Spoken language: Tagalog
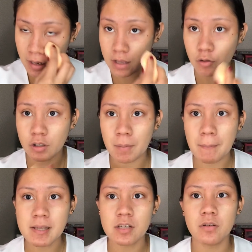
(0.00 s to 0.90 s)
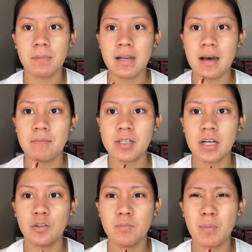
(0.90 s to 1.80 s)
And kung napapansin nyo pala,
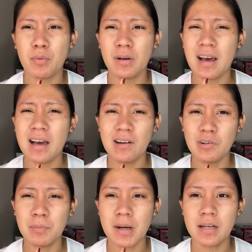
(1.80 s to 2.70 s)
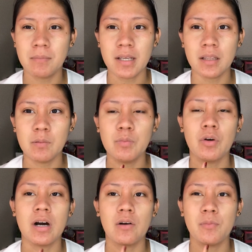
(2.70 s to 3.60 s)
masyadong mapula or parang maitim yung
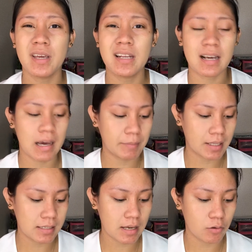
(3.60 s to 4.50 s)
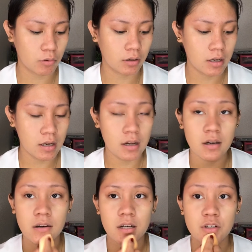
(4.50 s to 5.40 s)
mukha ko. May ginagamit kasi akong
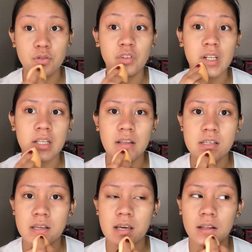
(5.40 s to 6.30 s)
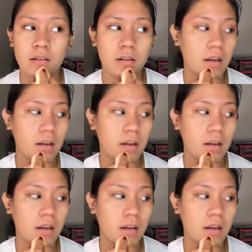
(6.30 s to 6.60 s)
rejuvenating set.